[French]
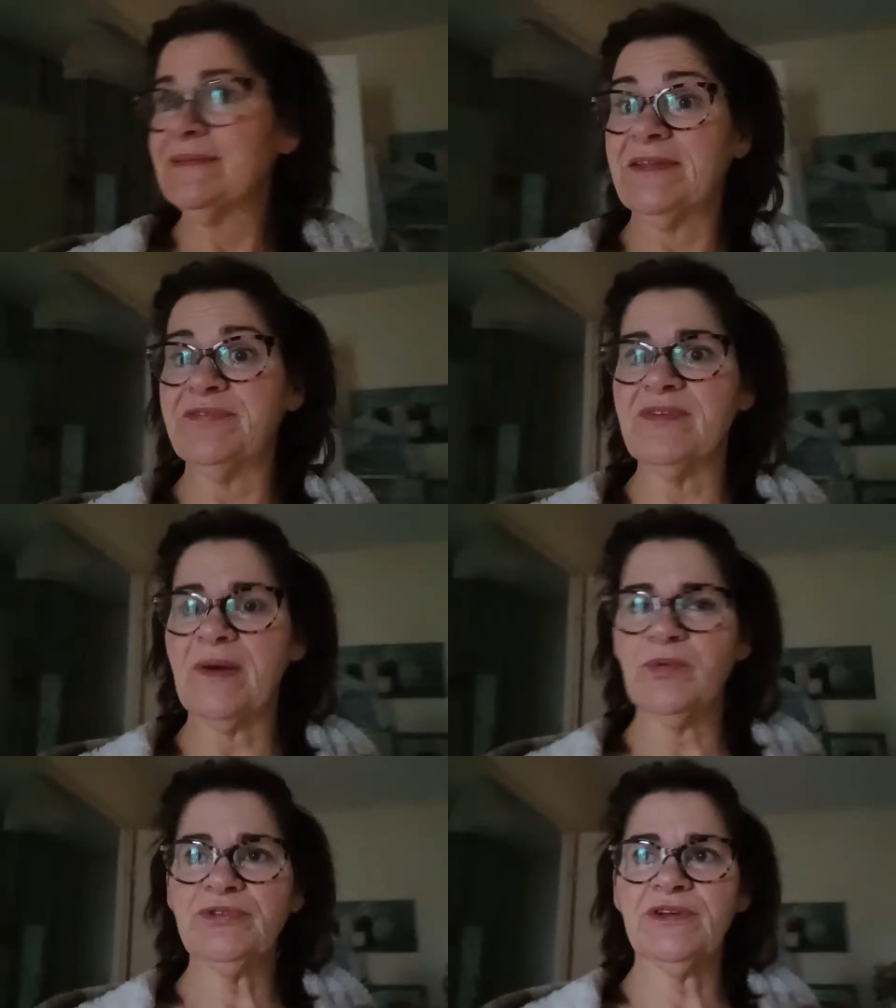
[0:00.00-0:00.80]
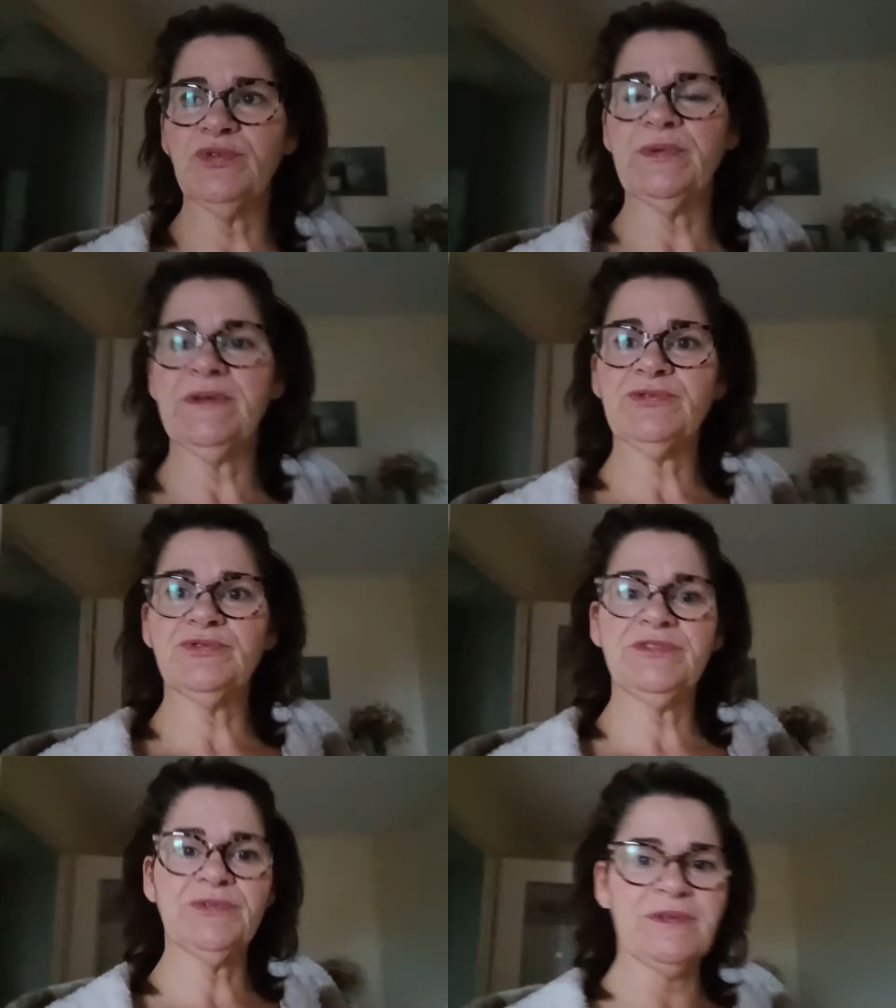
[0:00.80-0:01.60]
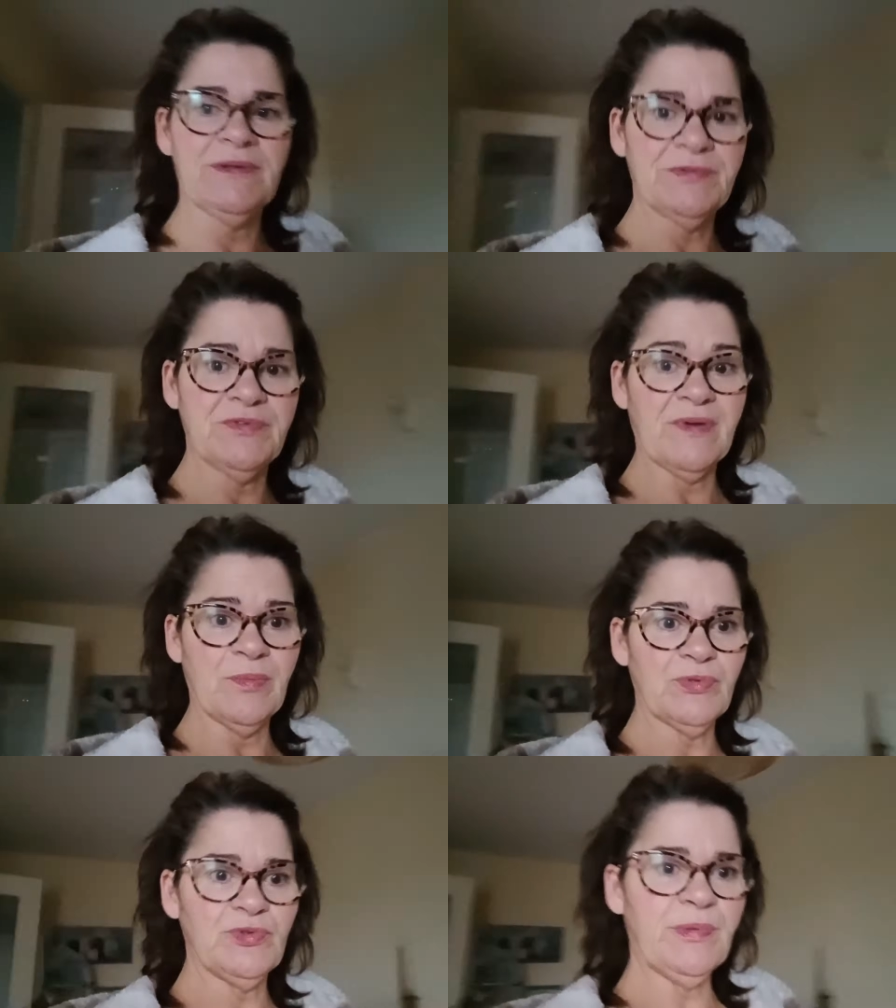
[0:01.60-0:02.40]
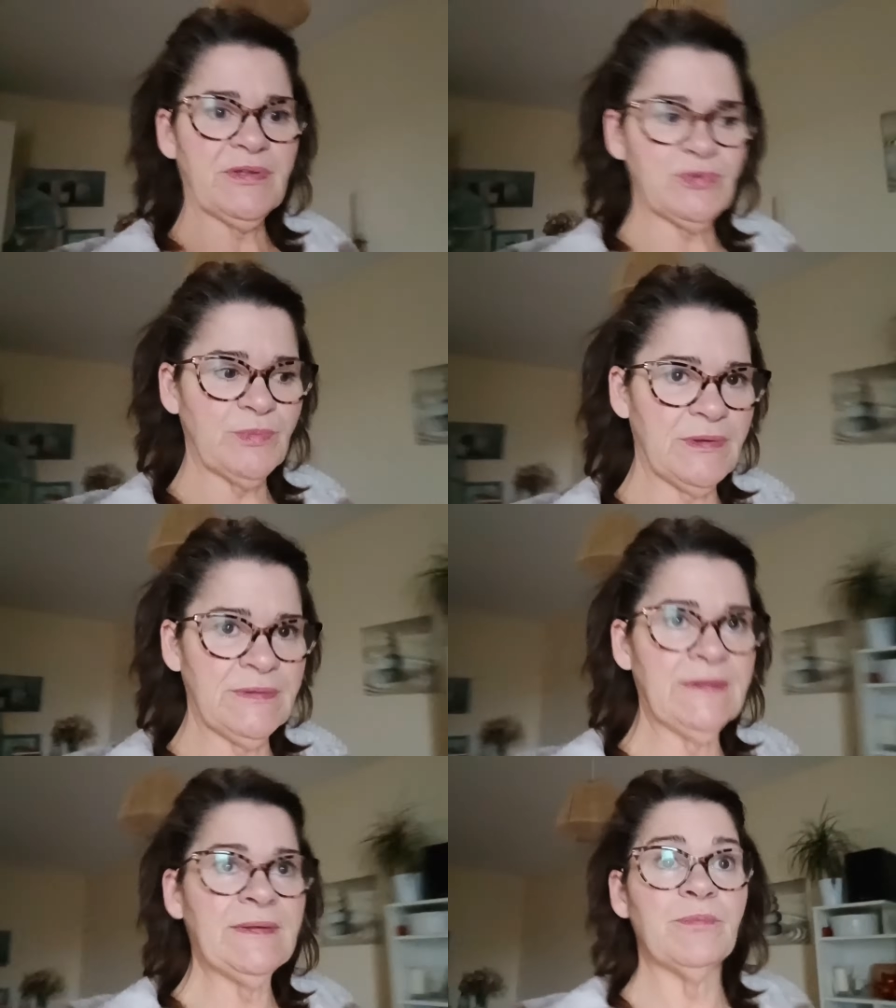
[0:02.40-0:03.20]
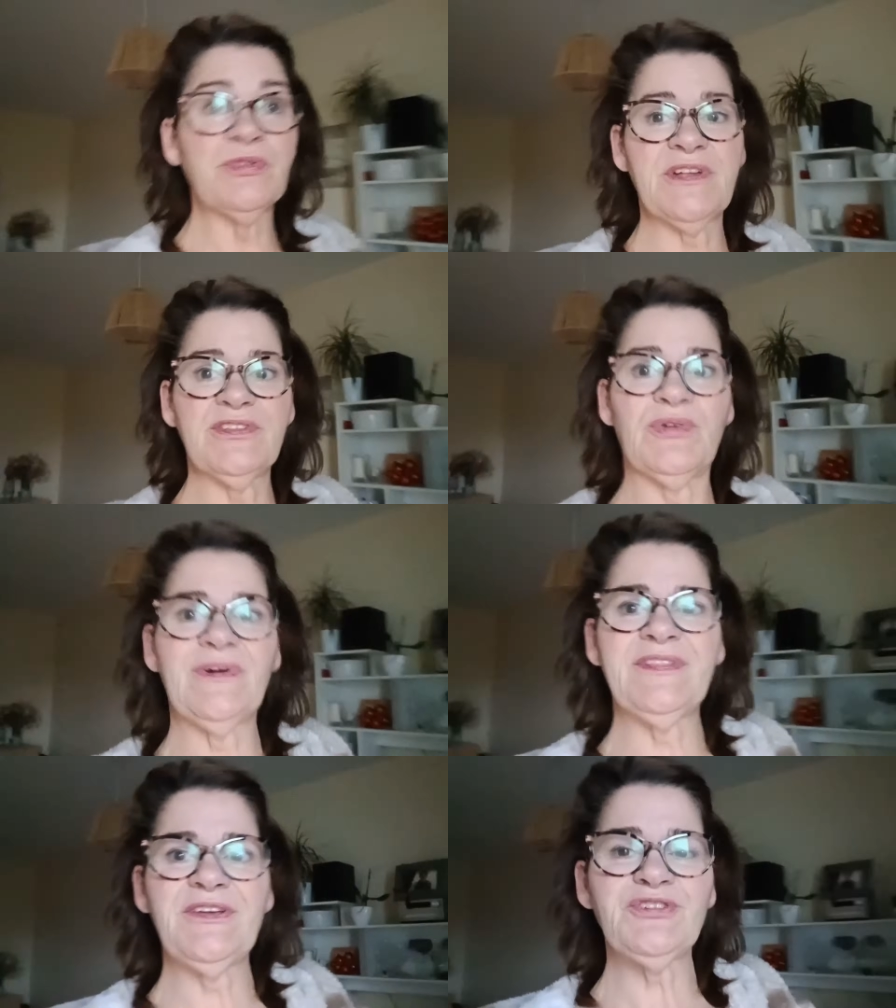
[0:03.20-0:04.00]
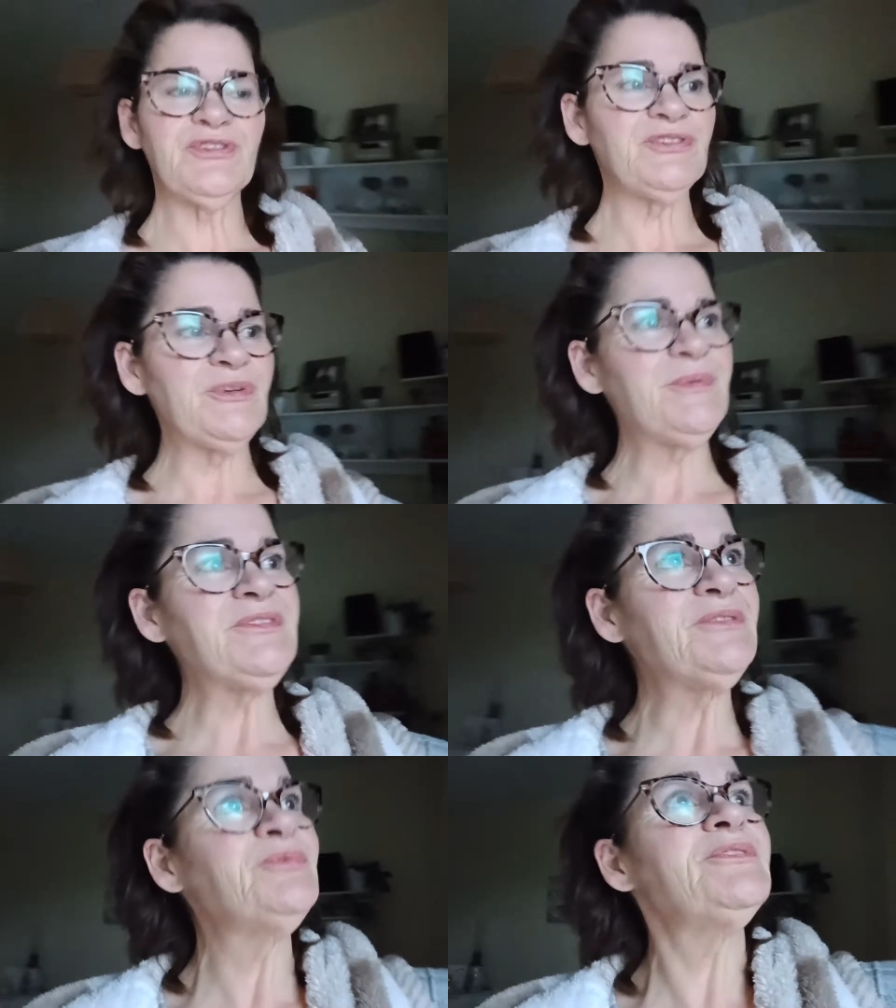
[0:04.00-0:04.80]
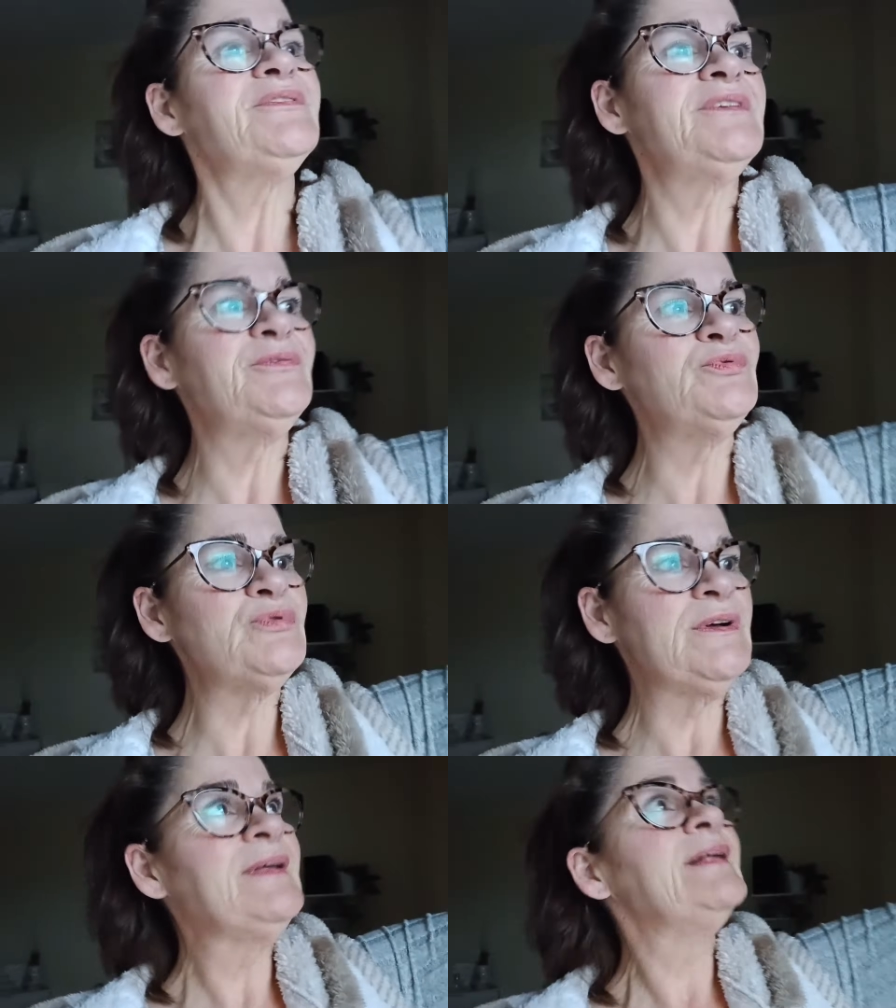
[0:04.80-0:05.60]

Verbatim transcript: il fait vraiment très nuit. Hein, je suis désolée. Il fait vraiment super sombre. Bon, c'est un temps à neige. Hein, je ne sais pas si vous avez vous.